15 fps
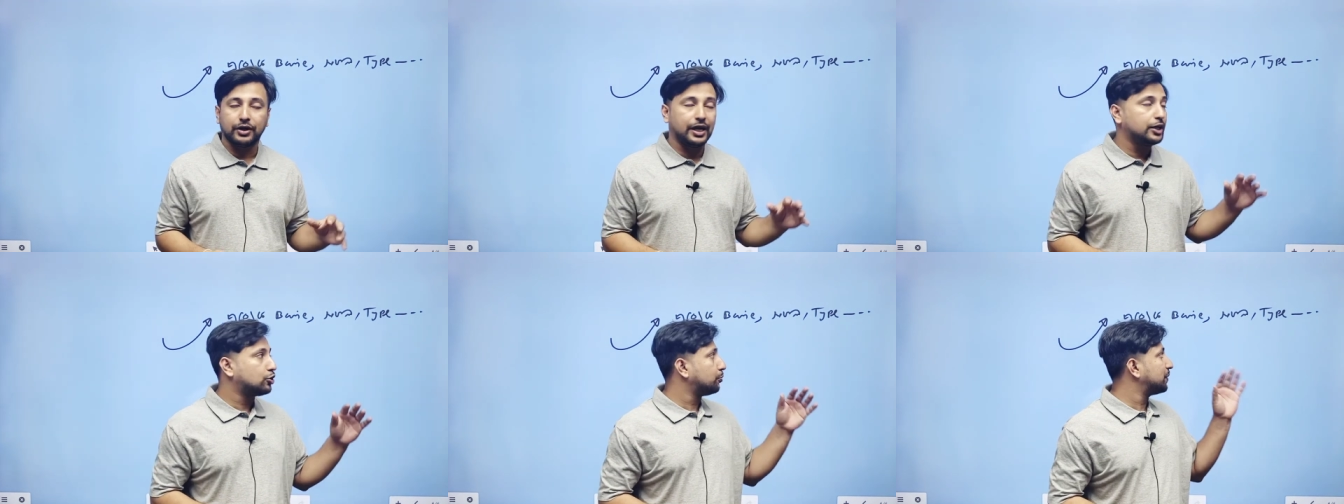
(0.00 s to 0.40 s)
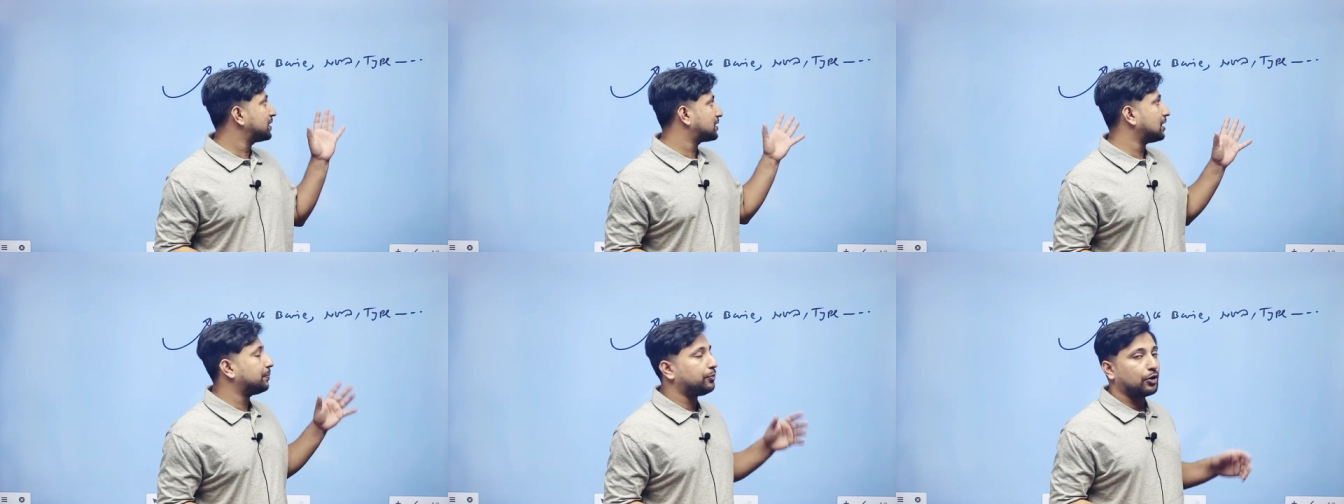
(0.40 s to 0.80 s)
এই
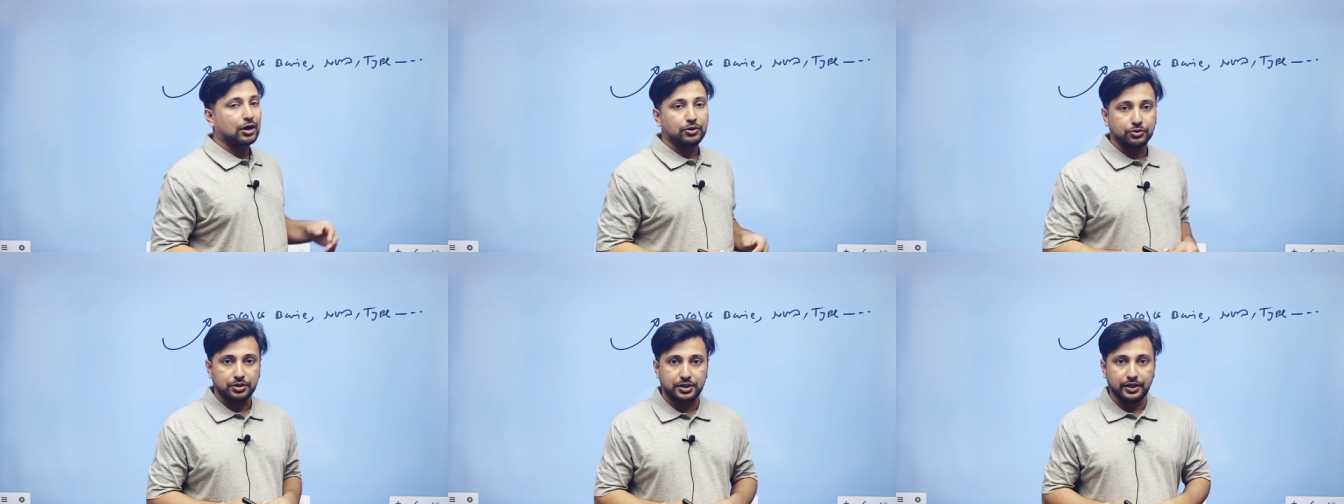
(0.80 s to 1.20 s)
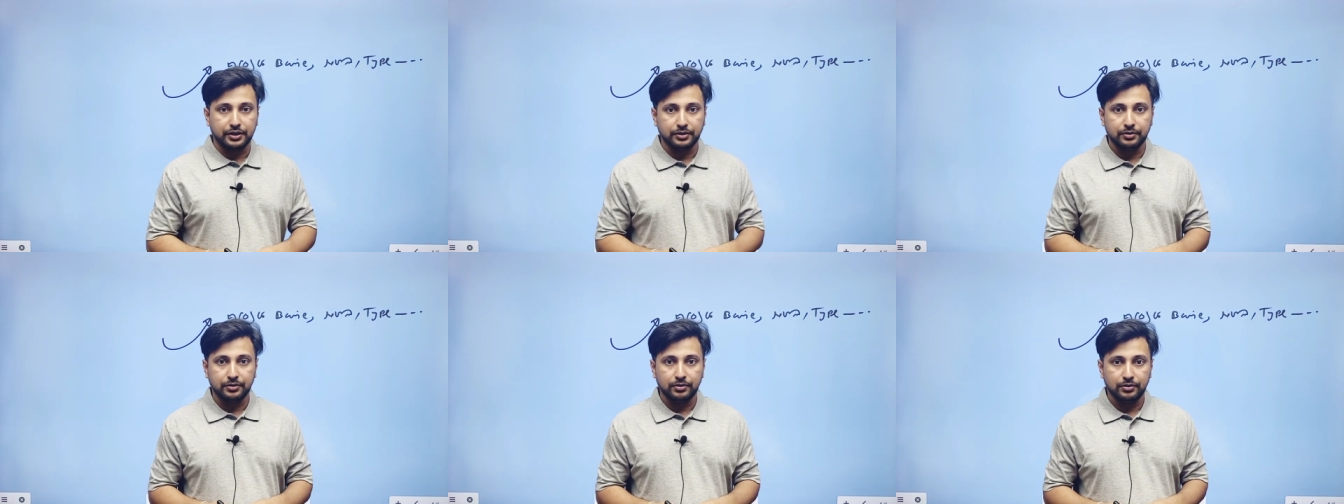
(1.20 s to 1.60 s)
টপিক্সটাই পড়া হচ্ছে
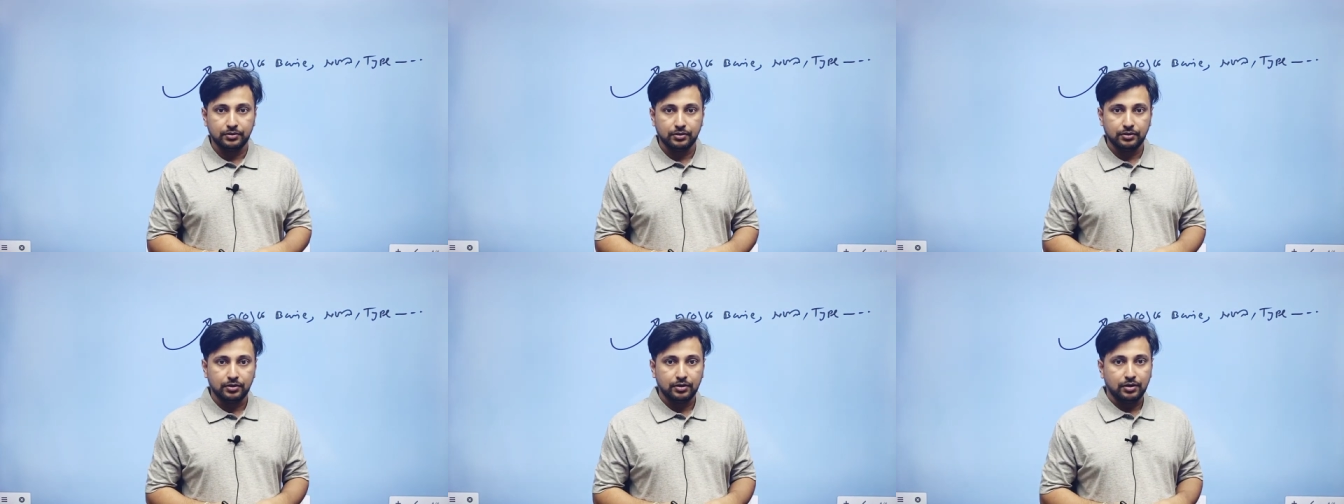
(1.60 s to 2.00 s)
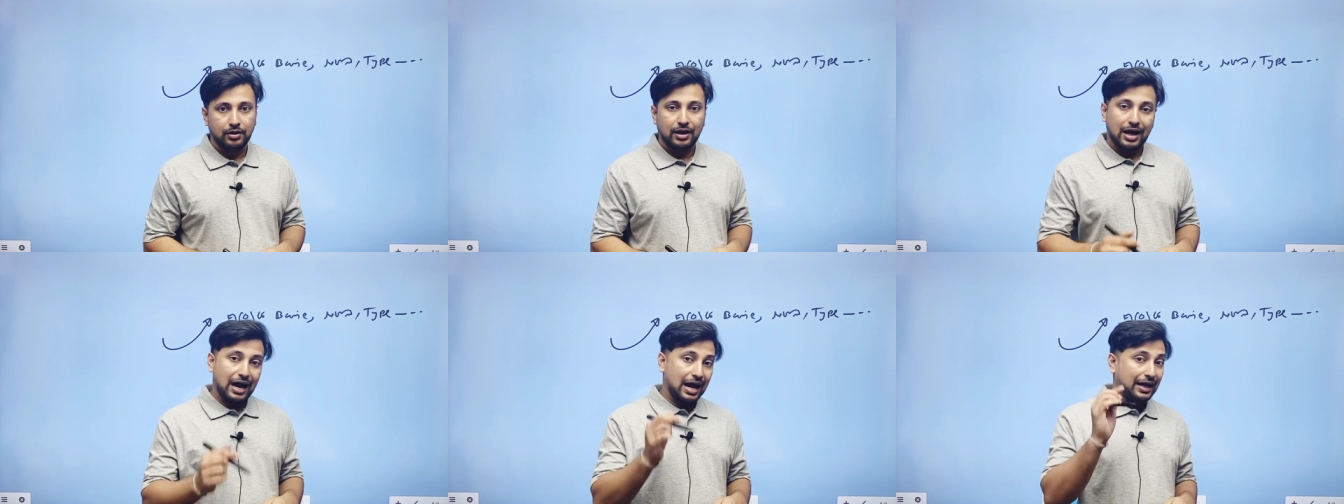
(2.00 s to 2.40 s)

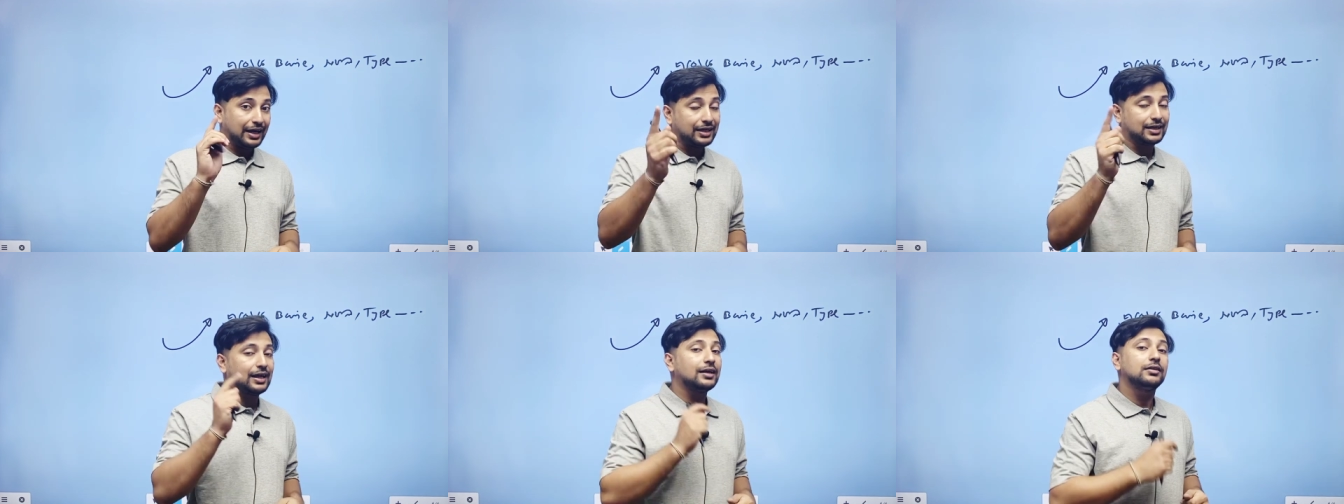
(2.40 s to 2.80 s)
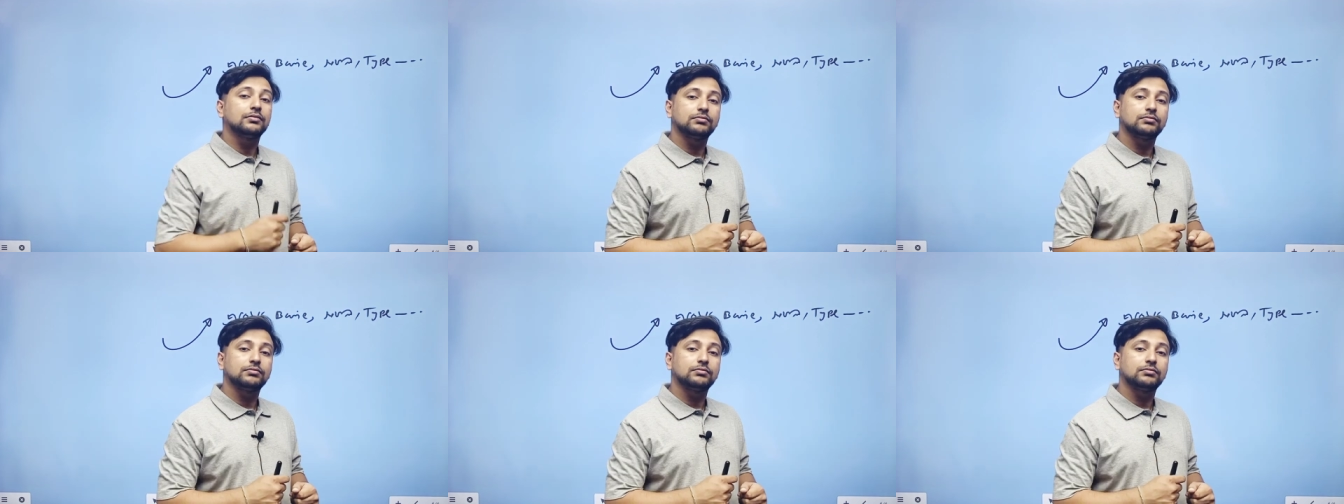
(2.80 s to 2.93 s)
আরেকটা